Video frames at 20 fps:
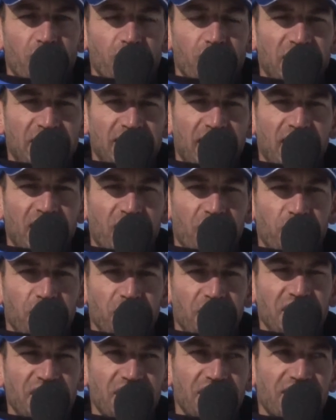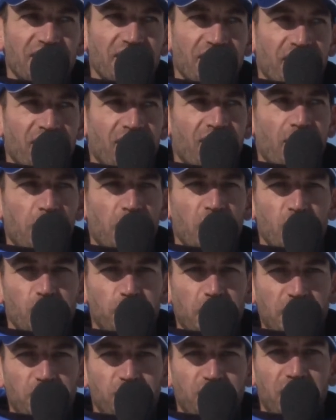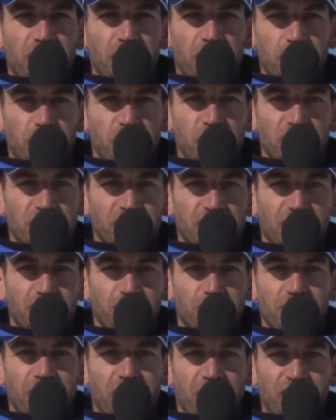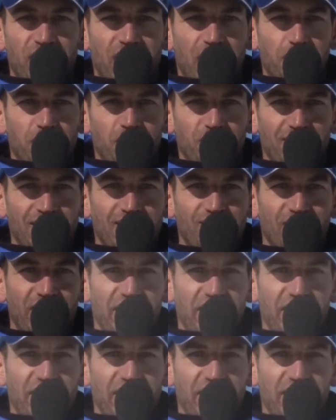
2004 en Autriche, et c'était vraiment un super souvenir, une bonne sensation d'avoir fait la remontée qu'il